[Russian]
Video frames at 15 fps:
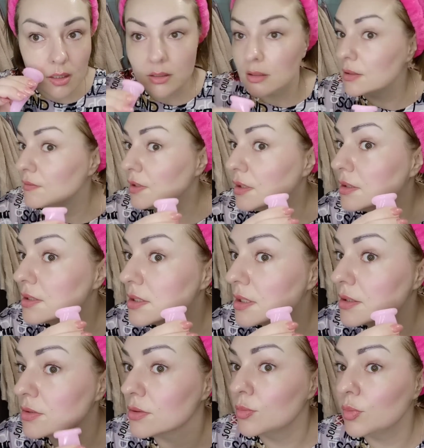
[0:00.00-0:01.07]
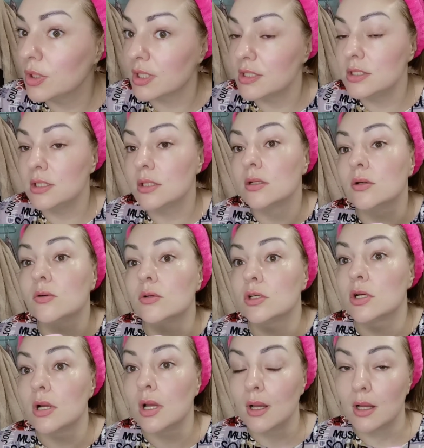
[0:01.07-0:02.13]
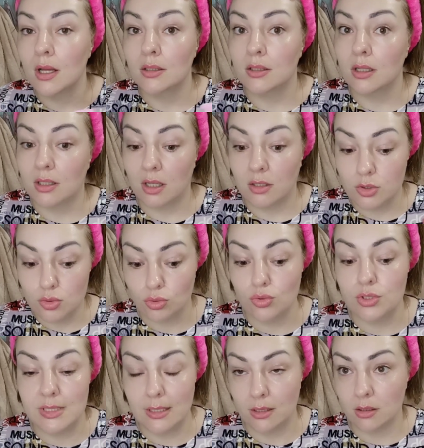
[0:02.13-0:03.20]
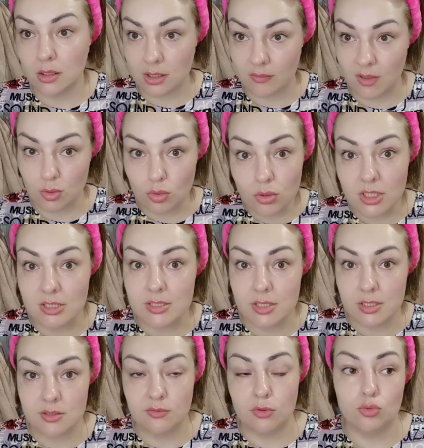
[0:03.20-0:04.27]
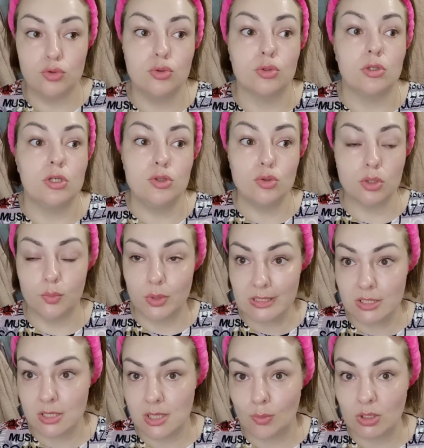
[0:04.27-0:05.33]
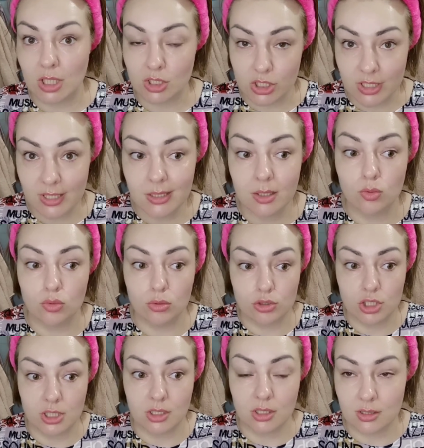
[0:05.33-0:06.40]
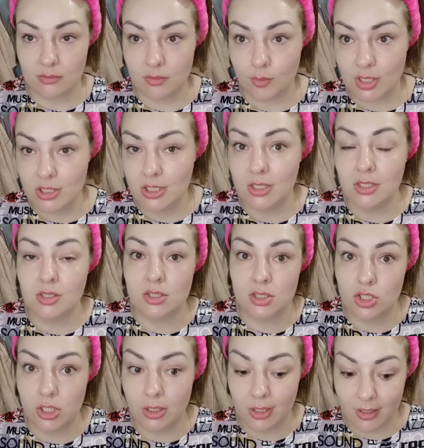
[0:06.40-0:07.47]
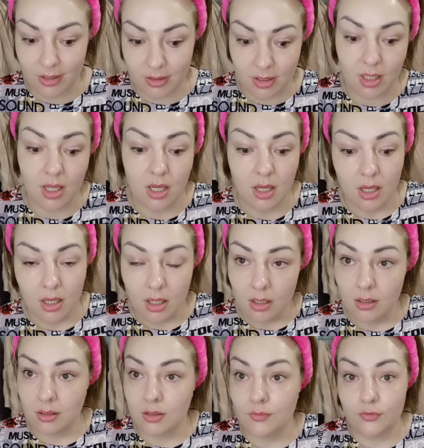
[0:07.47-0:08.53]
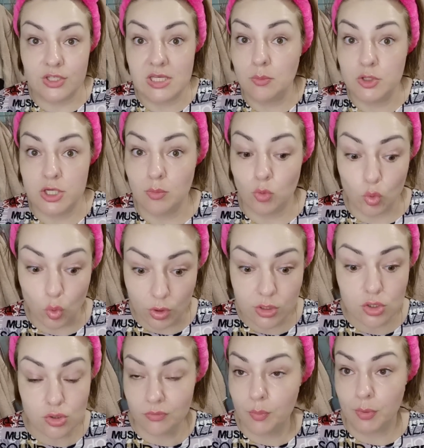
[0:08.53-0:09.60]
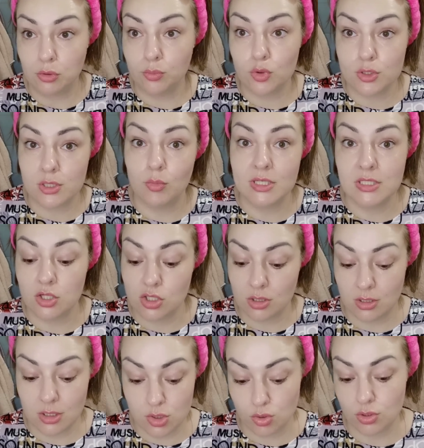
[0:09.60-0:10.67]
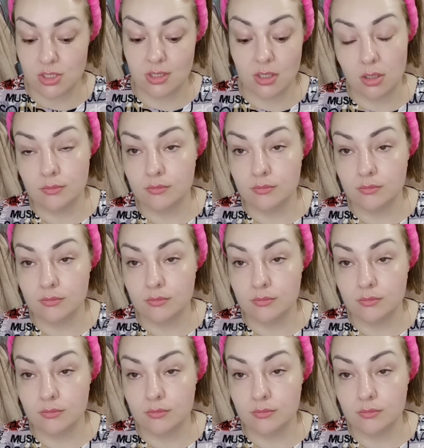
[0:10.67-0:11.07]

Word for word: Видите, сразу покраснела кожа. Так как идет усиленный кровоток, естественно, идет и процесс омоложения, улучшение кровообращения, насыщение клеток э, всем чем угодно, что вы потом после массажа нанесете, да,